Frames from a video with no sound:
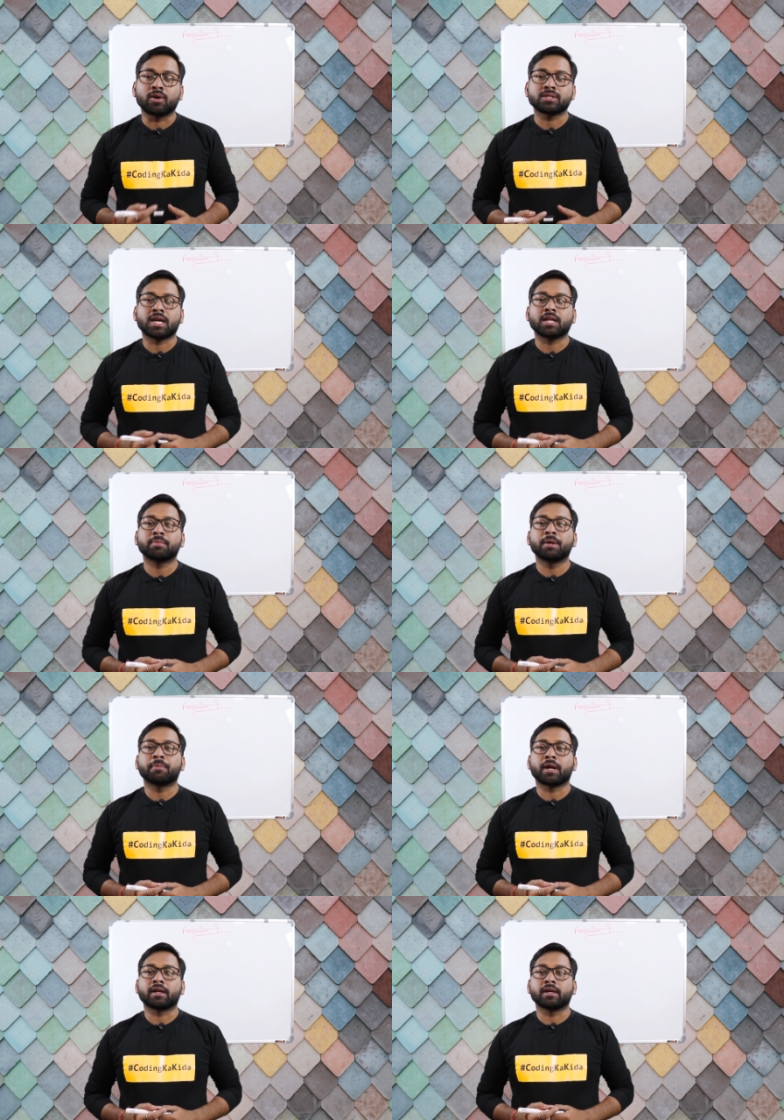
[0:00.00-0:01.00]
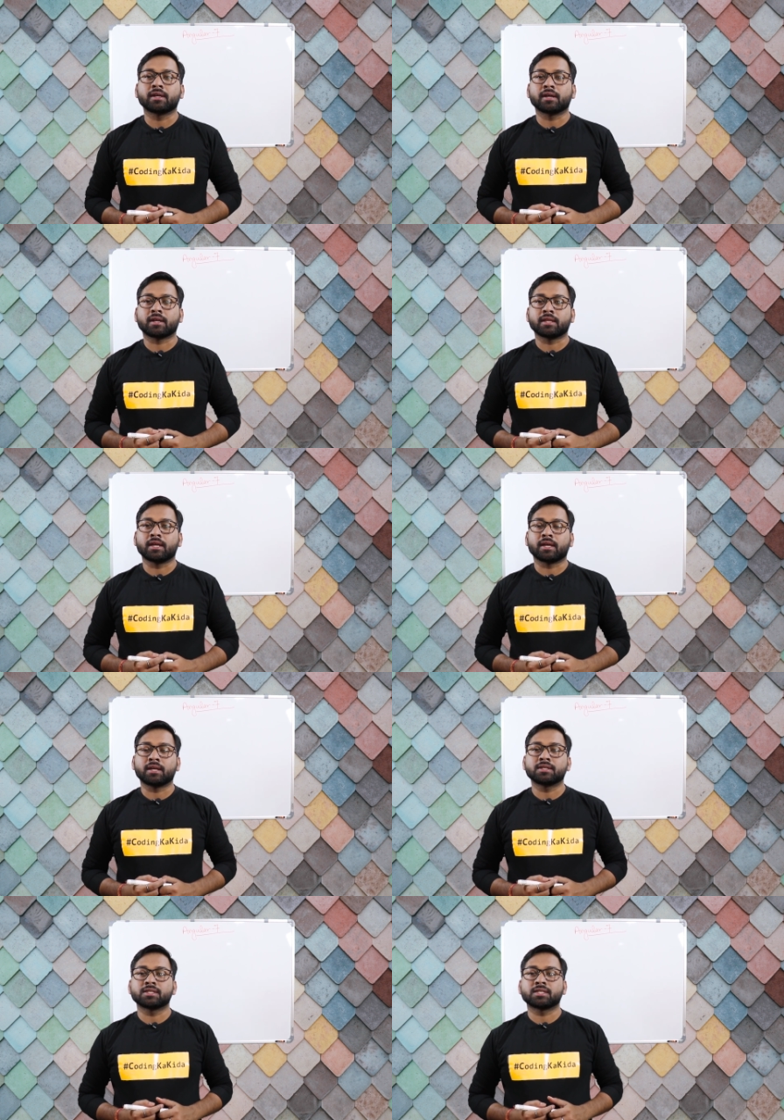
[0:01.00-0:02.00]
और साथ में ही प्रैक्टिकल करके
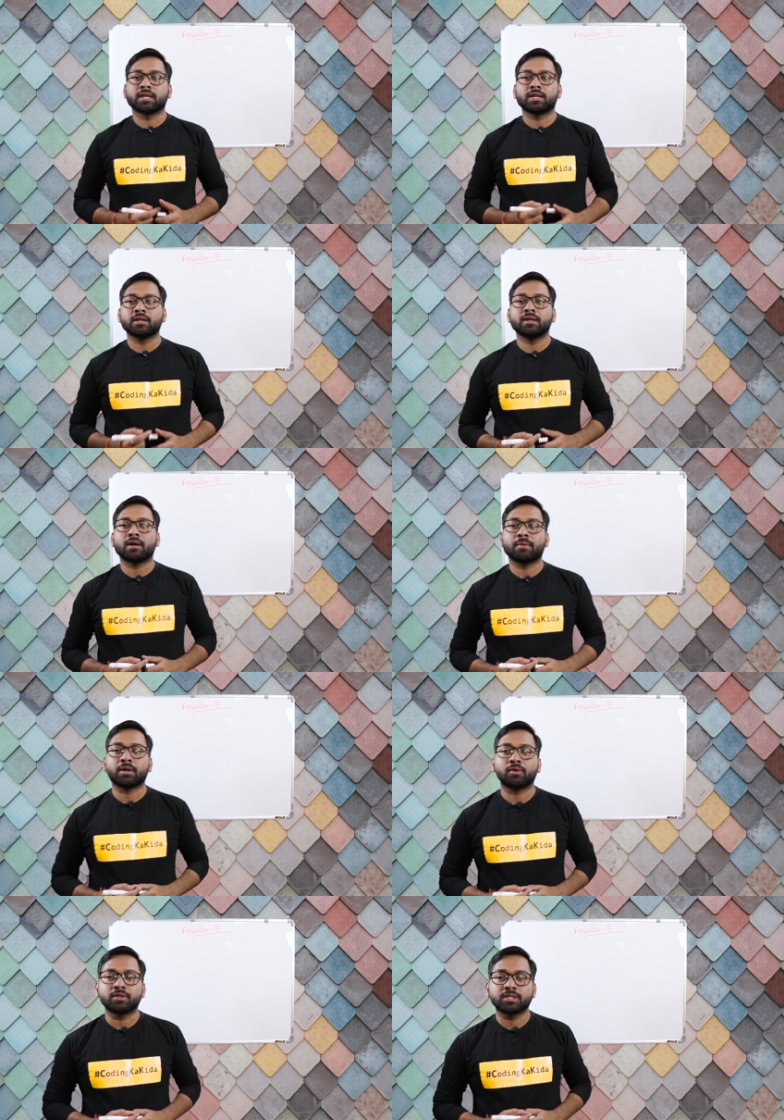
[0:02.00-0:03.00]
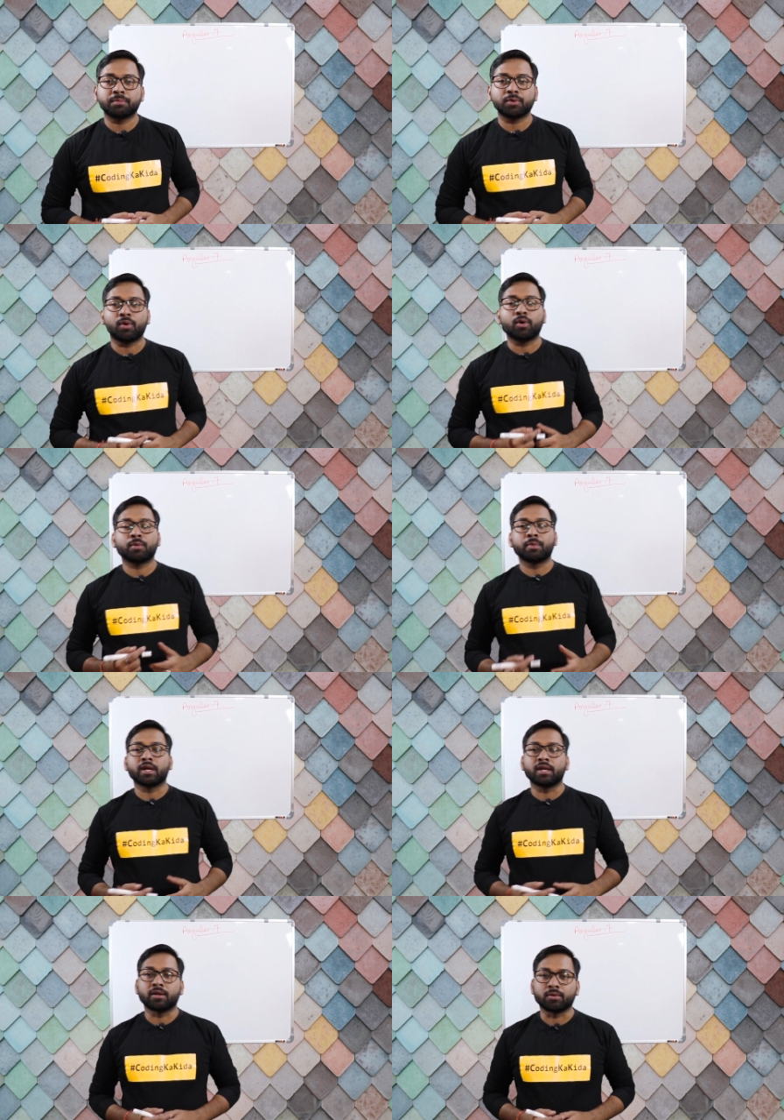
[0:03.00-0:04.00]
देखेंगे जिससे कि हमारा कॉन्सेप्ट और
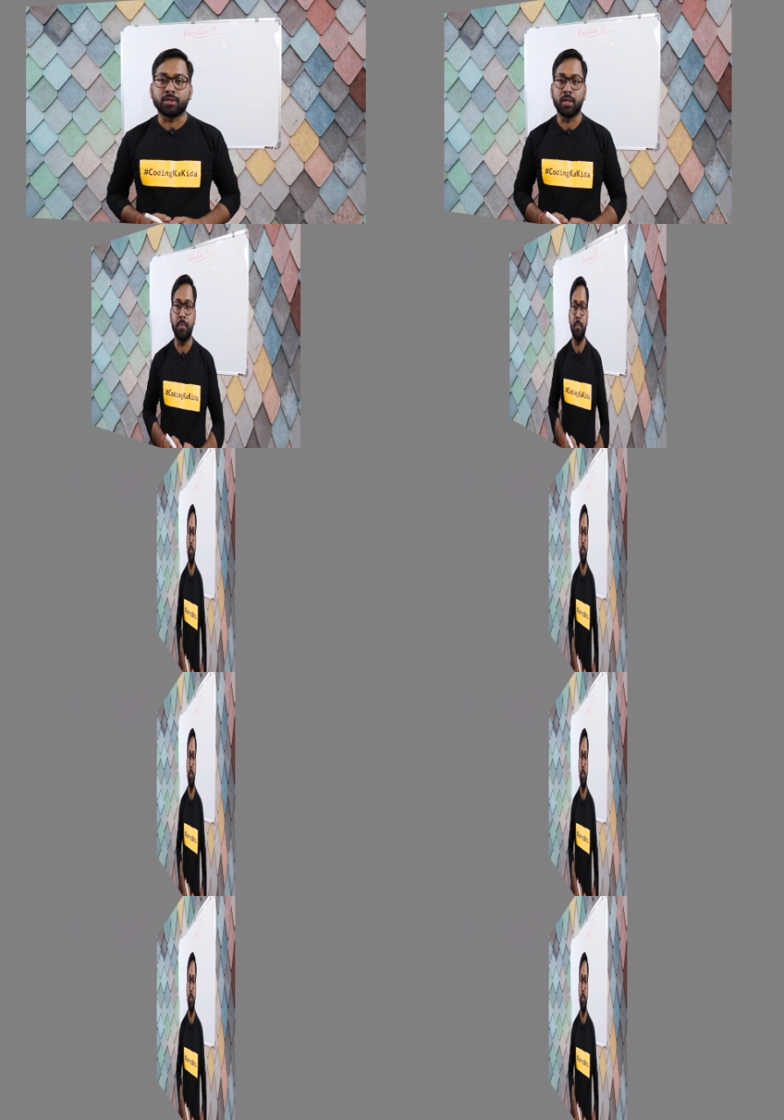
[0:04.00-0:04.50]
भी क्लियर हो जाए